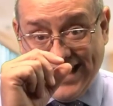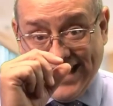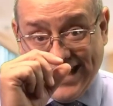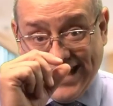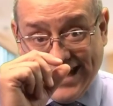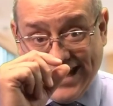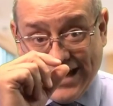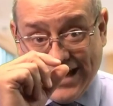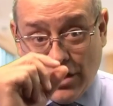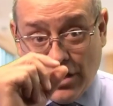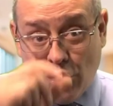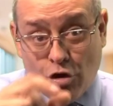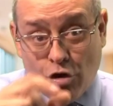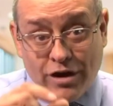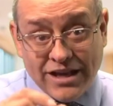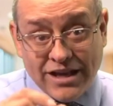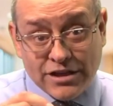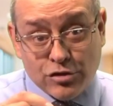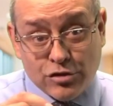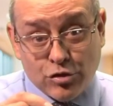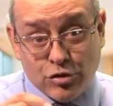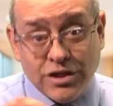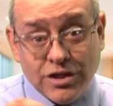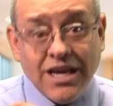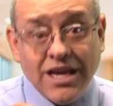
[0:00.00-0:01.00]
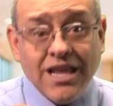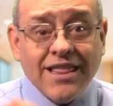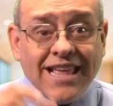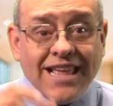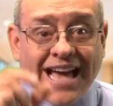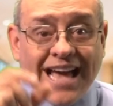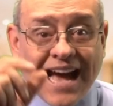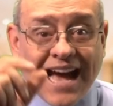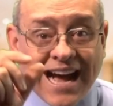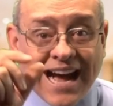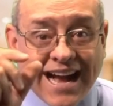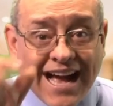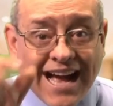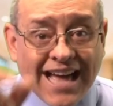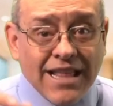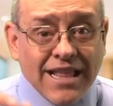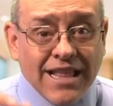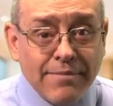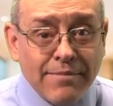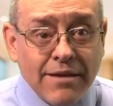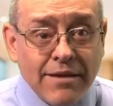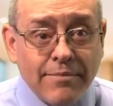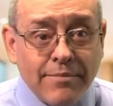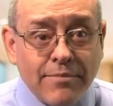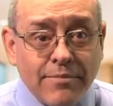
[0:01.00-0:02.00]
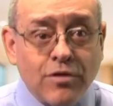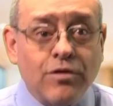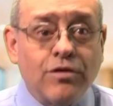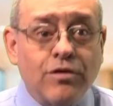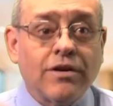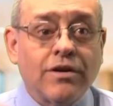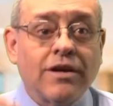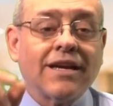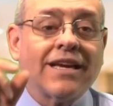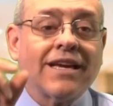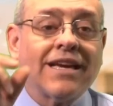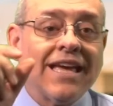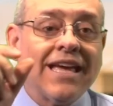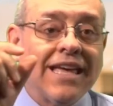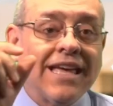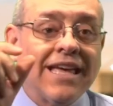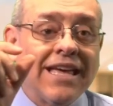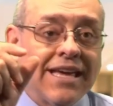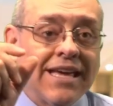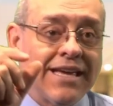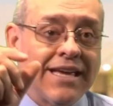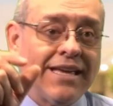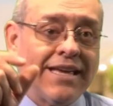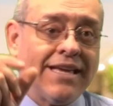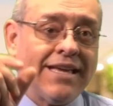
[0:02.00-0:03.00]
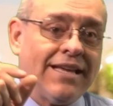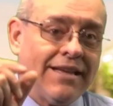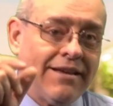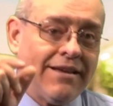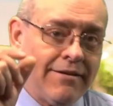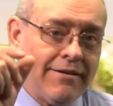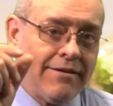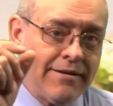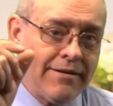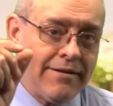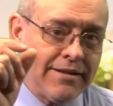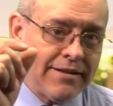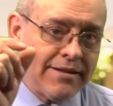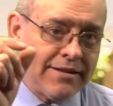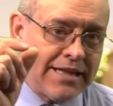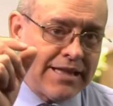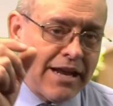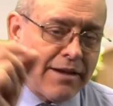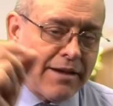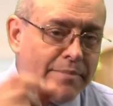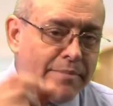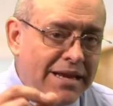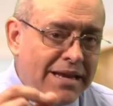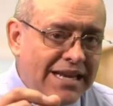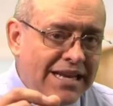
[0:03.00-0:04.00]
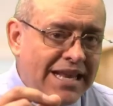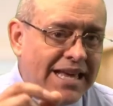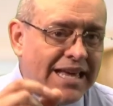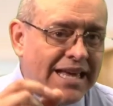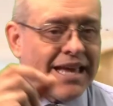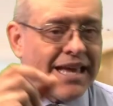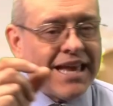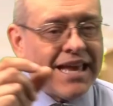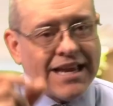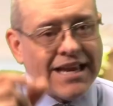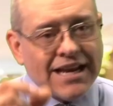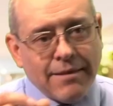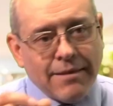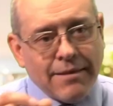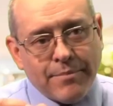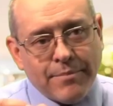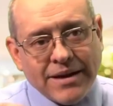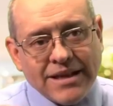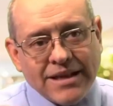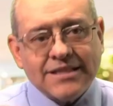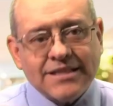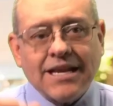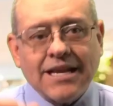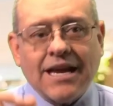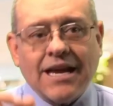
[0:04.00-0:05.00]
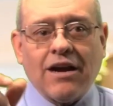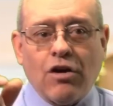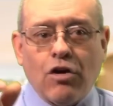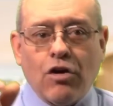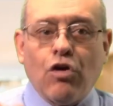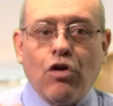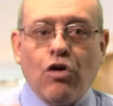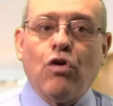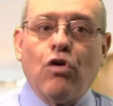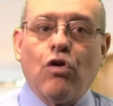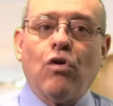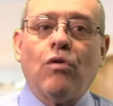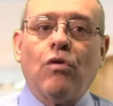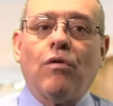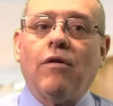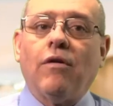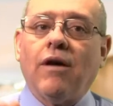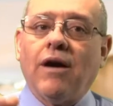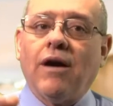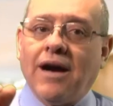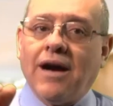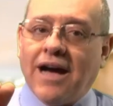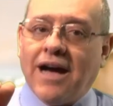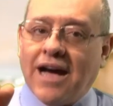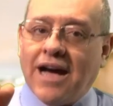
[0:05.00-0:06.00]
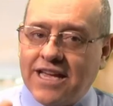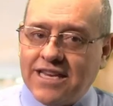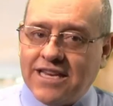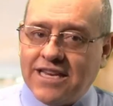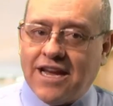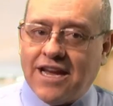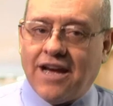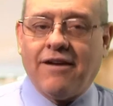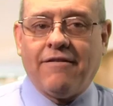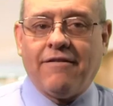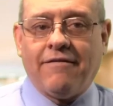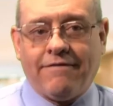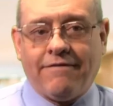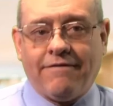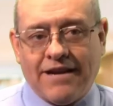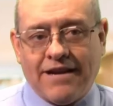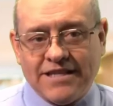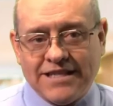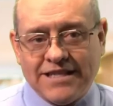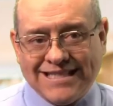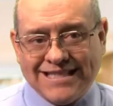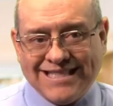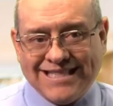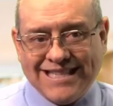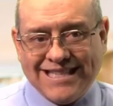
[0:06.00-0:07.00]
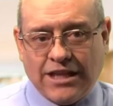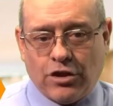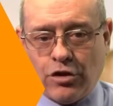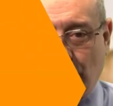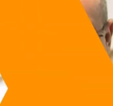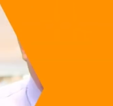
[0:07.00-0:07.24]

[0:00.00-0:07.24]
lo que sucede a cada miembro que termine en la empresa o haya fallecido.